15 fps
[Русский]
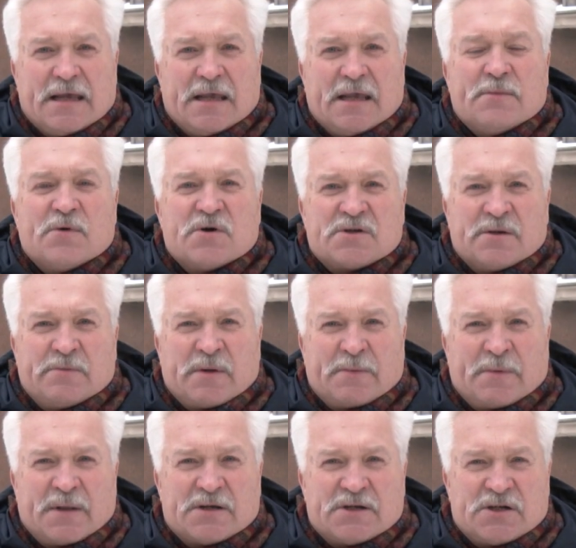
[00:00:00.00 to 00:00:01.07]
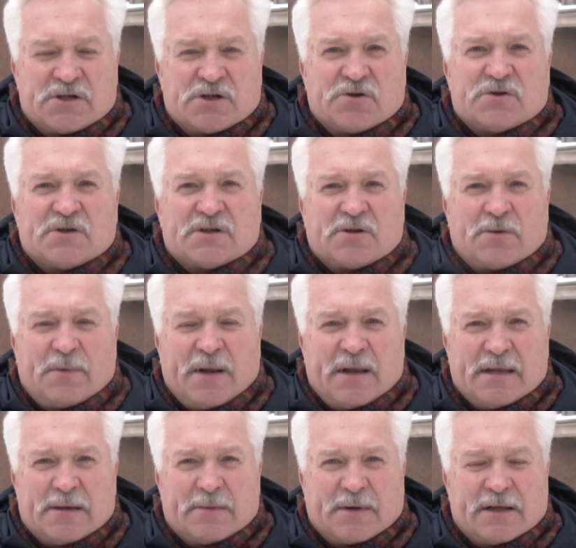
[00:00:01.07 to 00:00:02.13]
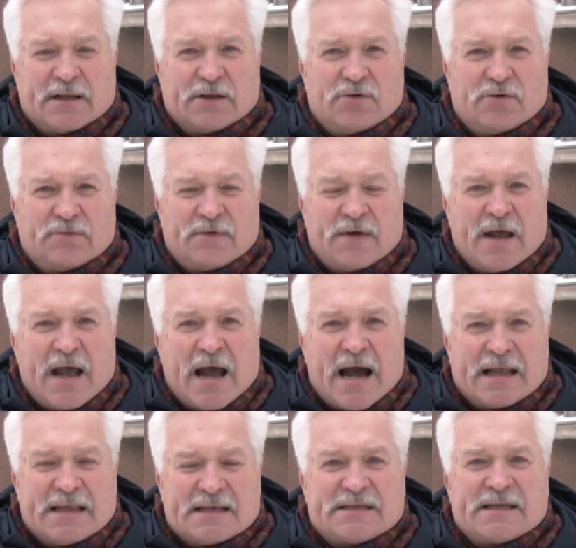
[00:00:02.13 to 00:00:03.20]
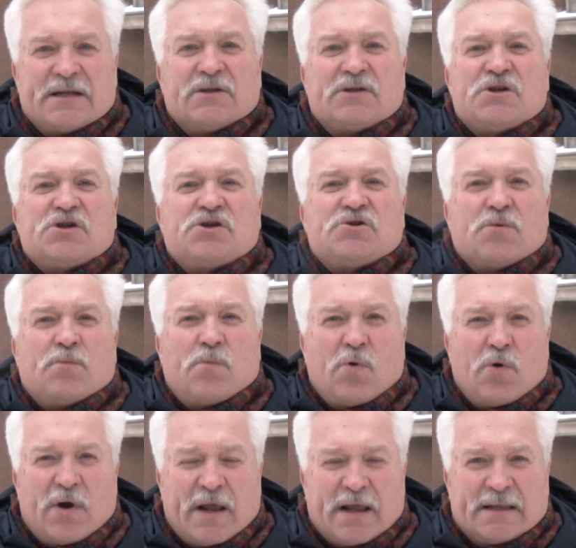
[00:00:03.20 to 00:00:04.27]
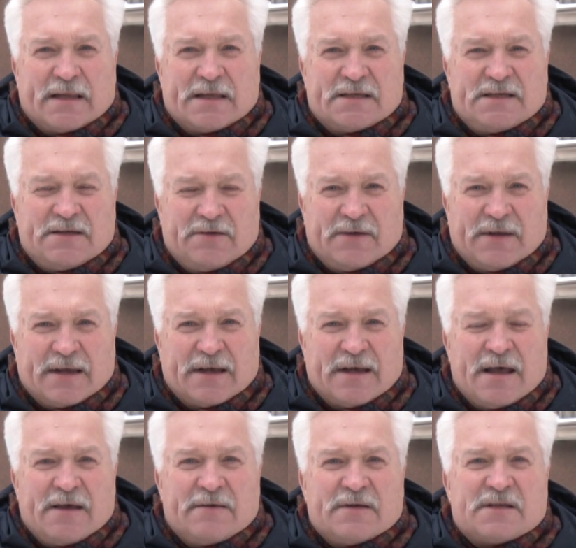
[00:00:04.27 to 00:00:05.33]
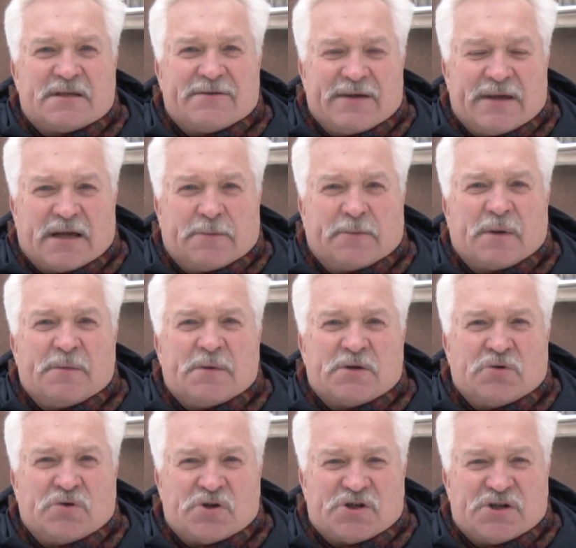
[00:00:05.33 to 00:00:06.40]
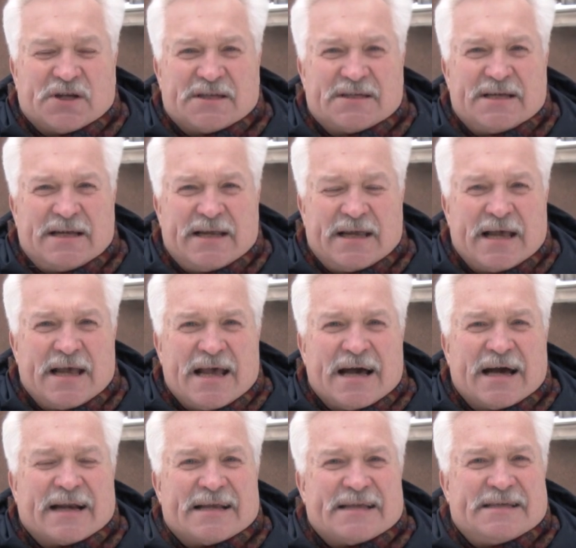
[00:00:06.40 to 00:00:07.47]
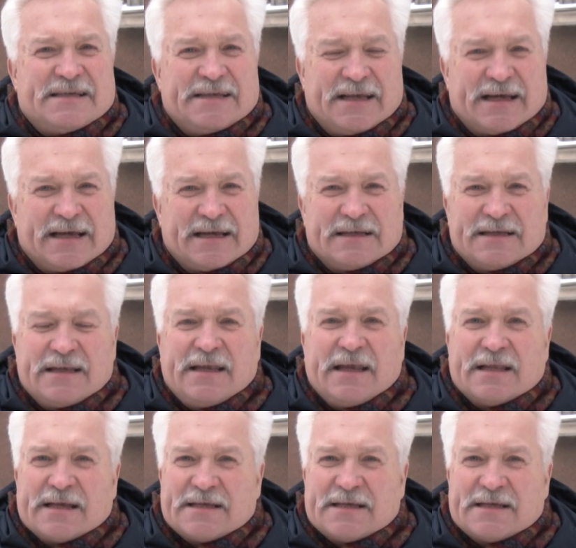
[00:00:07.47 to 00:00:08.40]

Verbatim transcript: И можно предположить, что с наступлением холодов они станут еще более интенсивнее, ведь своих промежуточных целей Россия не